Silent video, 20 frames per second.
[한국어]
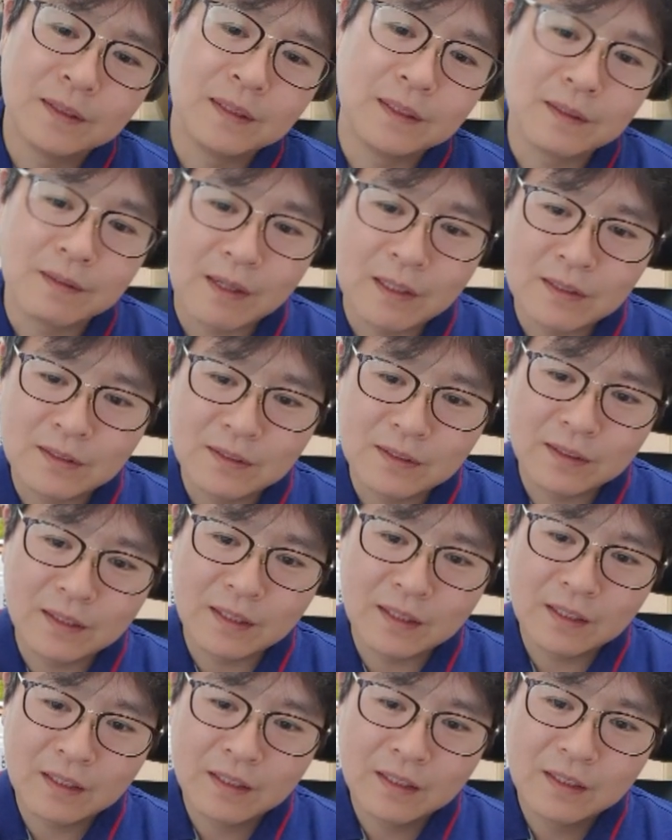이
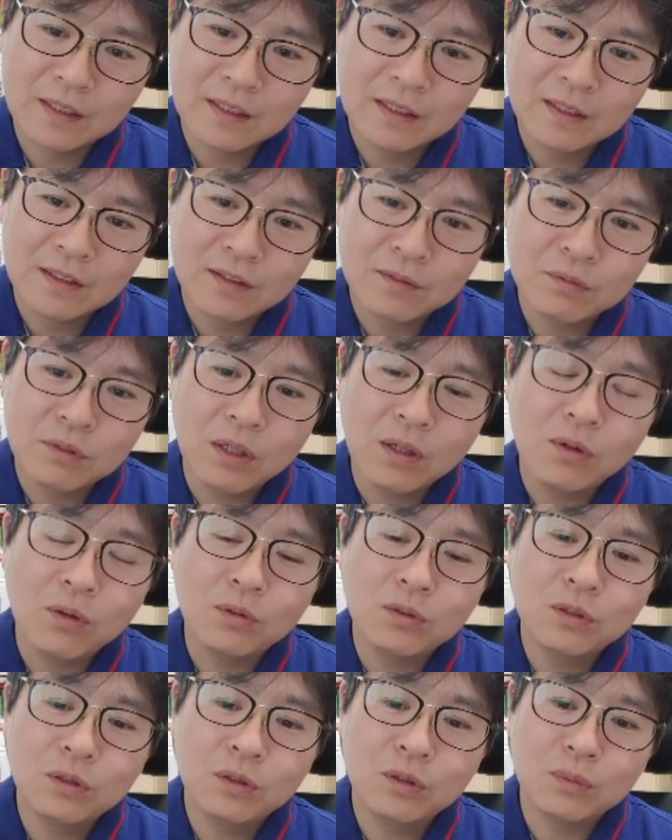관절에 그럼 걔가
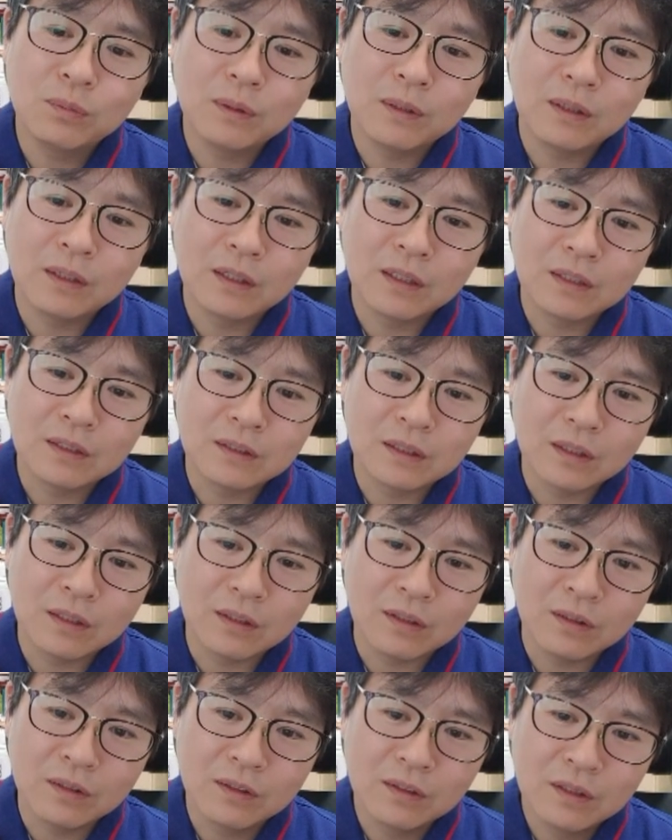어디로
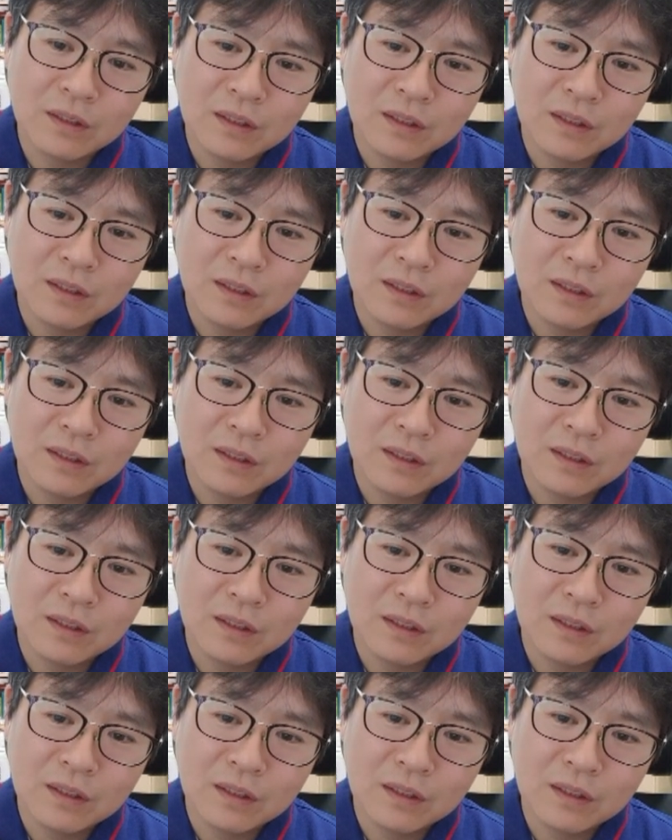도망가겠어요?